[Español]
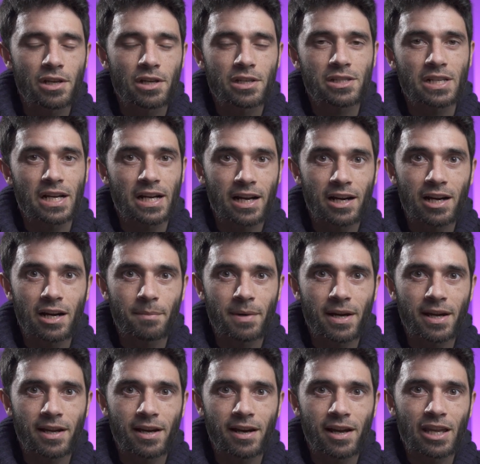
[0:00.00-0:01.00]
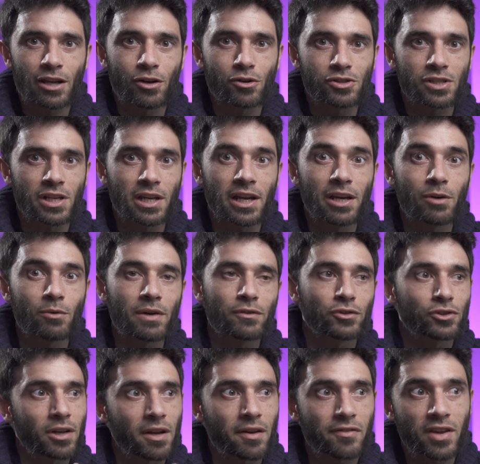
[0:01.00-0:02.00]
sacar la magia y conseguir una
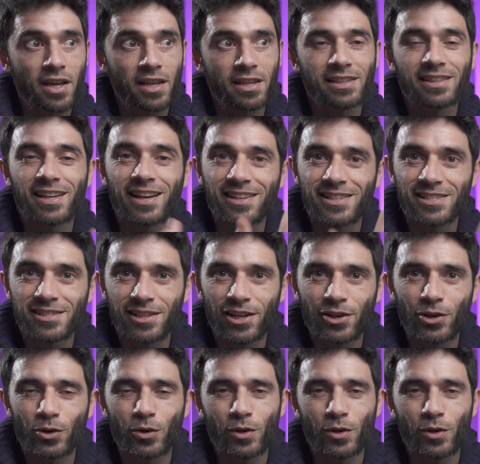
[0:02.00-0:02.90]
fotografía de tal estilo,